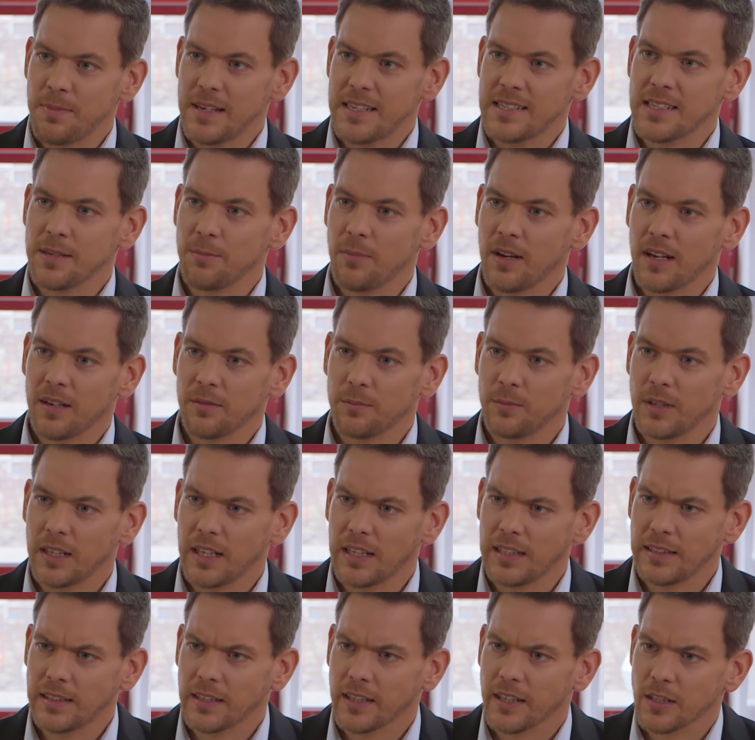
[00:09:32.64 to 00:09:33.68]
besser machen bei der
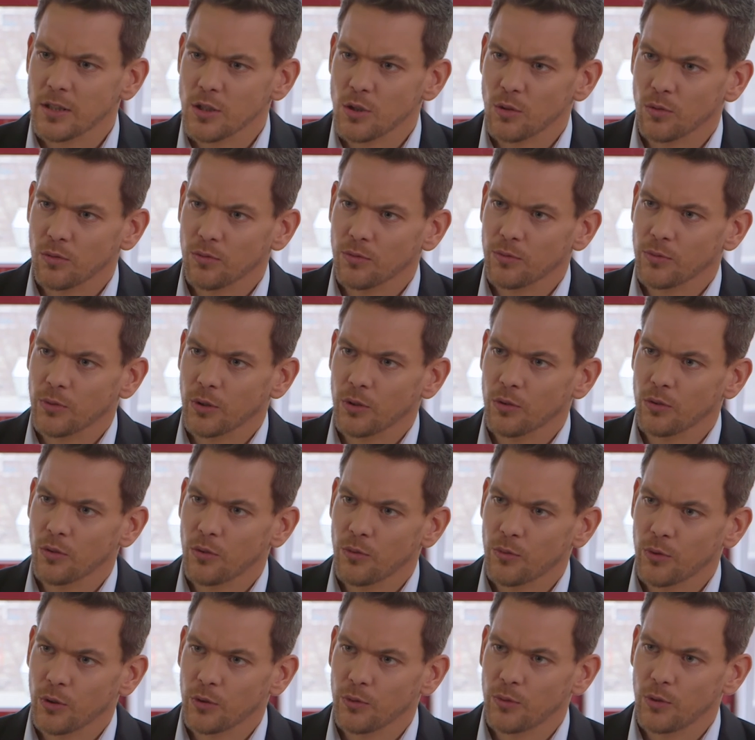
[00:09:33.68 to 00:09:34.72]
Integration von,
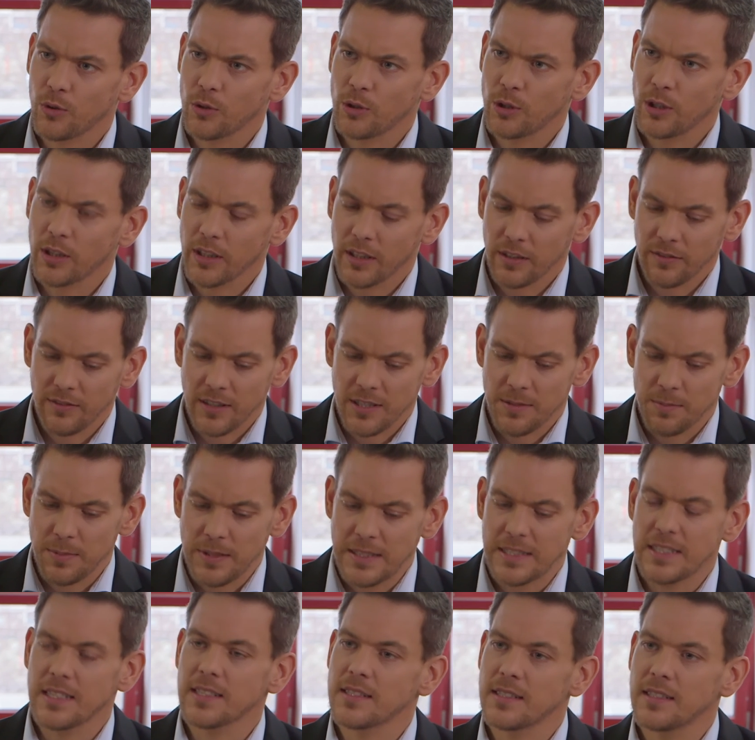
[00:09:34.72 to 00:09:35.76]
von Flüchtlingen, was
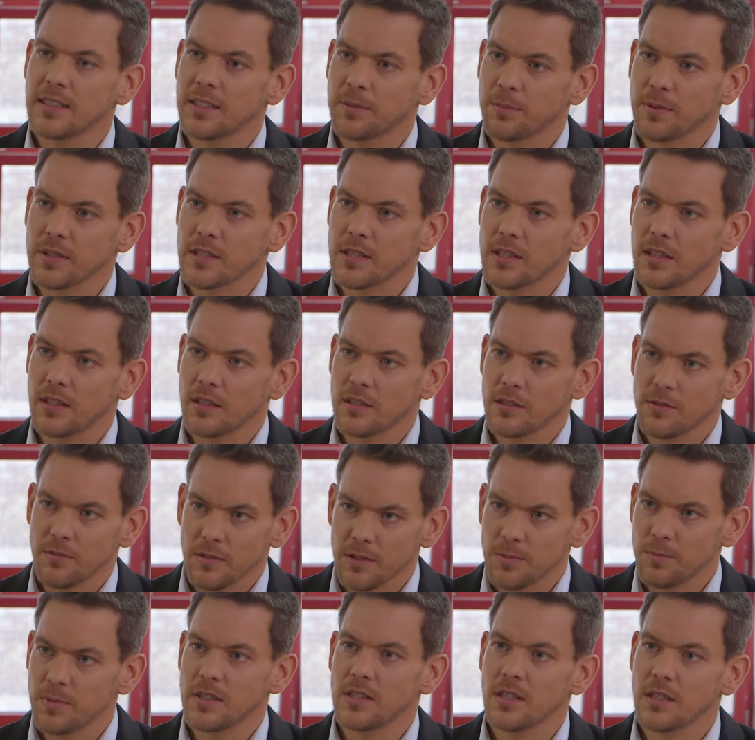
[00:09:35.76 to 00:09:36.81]
bis jetzt nicht passiert ist,
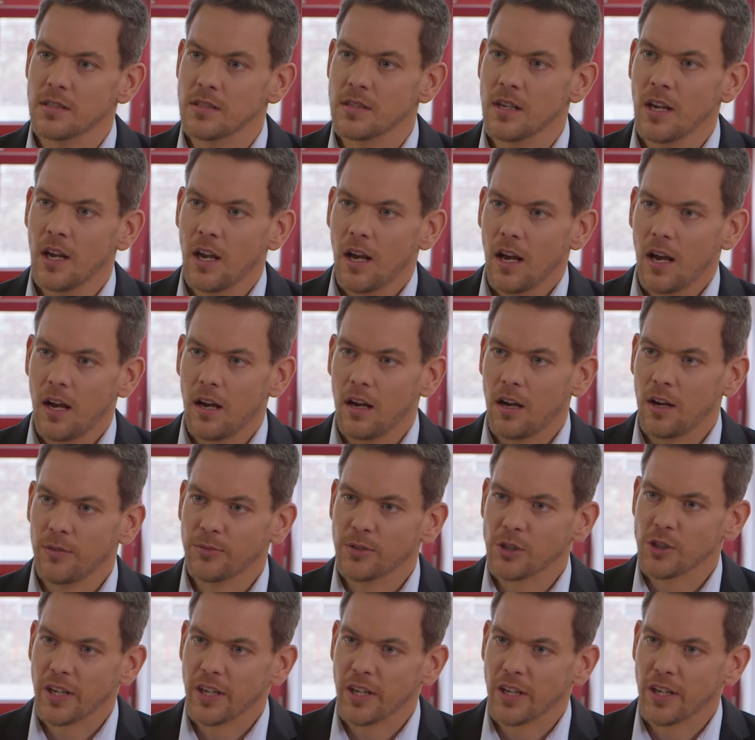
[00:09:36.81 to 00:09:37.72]
was bis jetzt äh, auf der